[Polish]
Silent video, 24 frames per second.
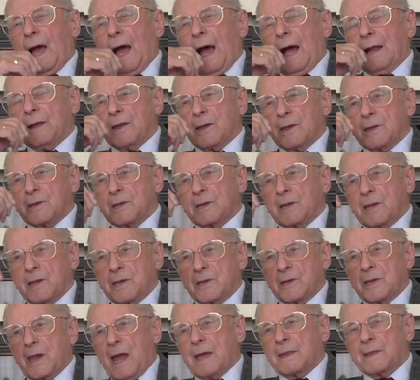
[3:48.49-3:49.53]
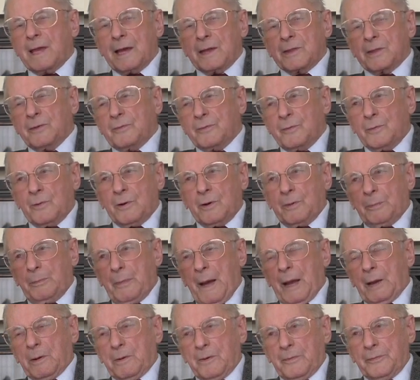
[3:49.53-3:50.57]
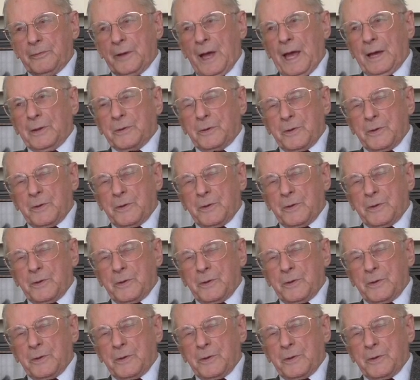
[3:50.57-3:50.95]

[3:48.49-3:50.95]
Ale jeśli siada dwóch panów,